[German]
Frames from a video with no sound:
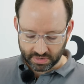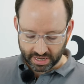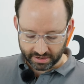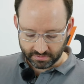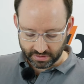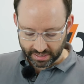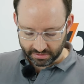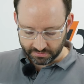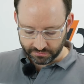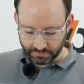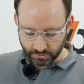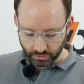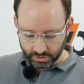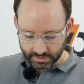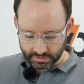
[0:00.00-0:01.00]
ein, ein,
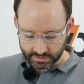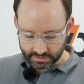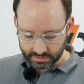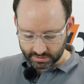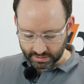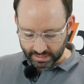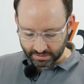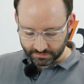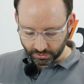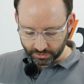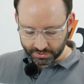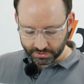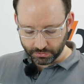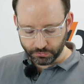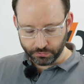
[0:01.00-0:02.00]
volles, ein
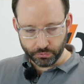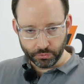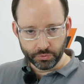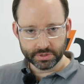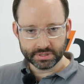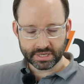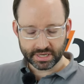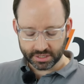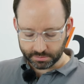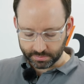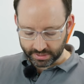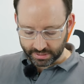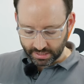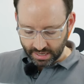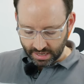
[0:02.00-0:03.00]
volles Gefühl, sage ich
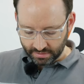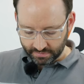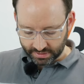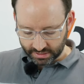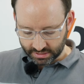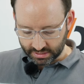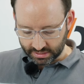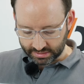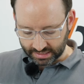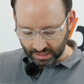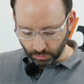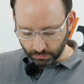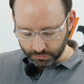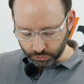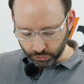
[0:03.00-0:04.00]
mal, wenn ich da
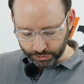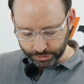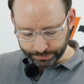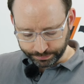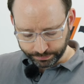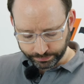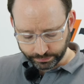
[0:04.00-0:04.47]
drauf drücke.